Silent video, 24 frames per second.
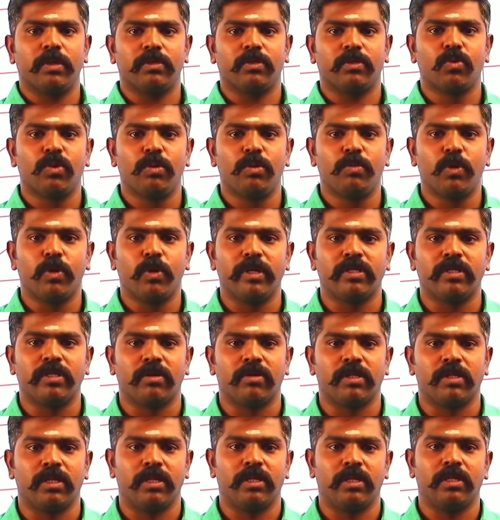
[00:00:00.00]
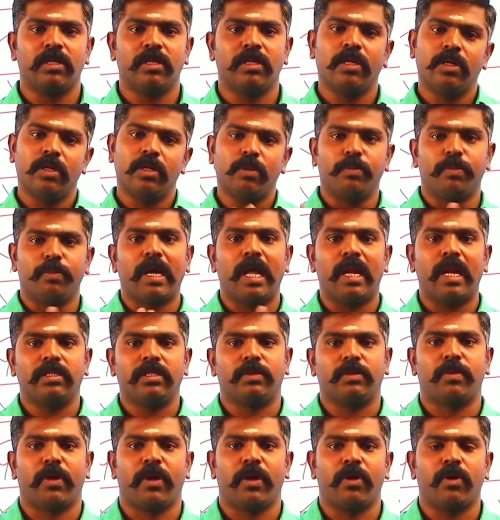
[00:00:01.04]
ஸ்கூல் புக் வைஸாக வந்துடு
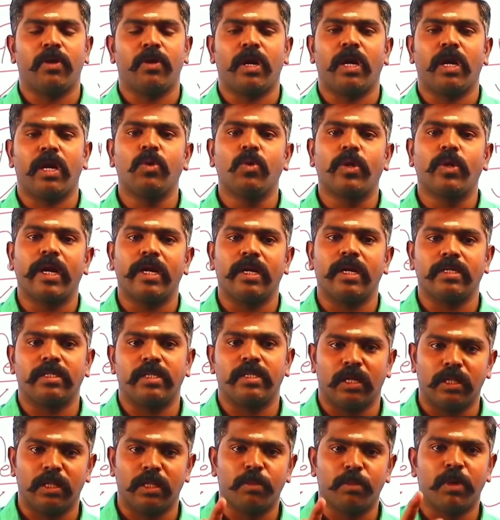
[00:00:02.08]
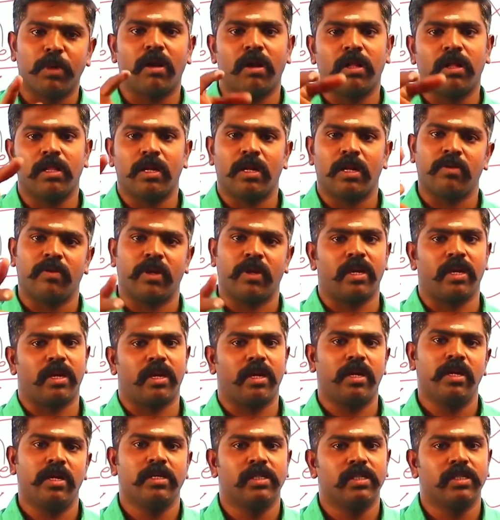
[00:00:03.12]
பேலன்ஸ் பண்ணிக்கோ நான் யூ கேன் டெஸ்ட்டு அந்த மாடலில் தான் நான் வைக்கிறேன்